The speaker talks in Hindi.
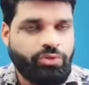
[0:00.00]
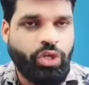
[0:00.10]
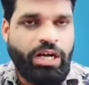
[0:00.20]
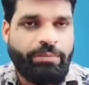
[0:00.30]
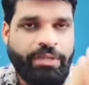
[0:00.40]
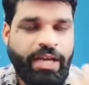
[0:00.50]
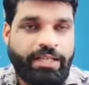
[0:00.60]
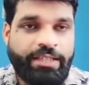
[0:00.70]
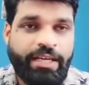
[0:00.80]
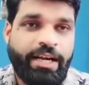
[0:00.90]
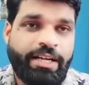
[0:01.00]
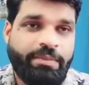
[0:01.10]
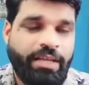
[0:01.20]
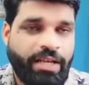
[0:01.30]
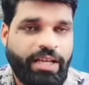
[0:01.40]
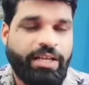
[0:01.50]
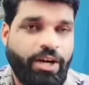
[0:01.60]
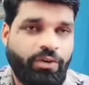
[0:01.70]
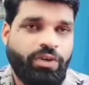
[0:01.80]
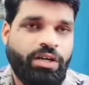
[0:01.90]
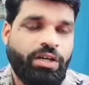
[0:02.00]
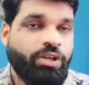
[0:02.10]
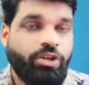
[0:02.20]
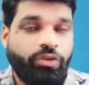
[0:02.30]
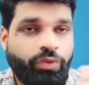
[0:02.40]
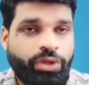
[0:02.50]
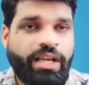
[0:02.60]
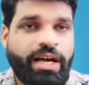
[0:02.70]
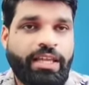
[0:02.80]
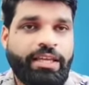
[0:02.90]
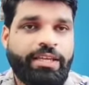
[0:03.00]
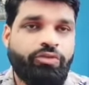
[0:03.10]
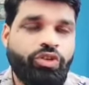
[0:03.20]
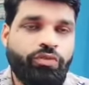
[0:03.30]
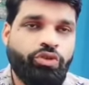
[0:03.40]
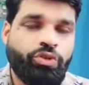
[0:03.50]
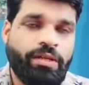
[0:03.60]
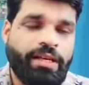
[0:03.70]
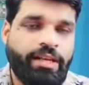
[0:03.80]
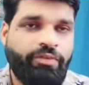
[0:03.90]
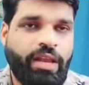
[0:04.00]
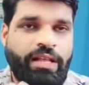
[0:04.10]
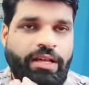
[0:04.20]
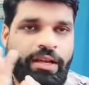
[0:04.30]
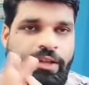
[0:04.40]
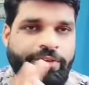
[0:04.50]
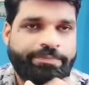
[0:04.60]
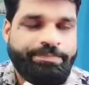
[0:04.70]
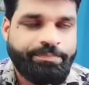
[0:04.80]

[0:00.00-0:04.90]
जो आपने आधार कार्ड में लगा रखा होगा वो निकाल के न्यूट फ़ोटो लगा के वायरल कर रहे हैं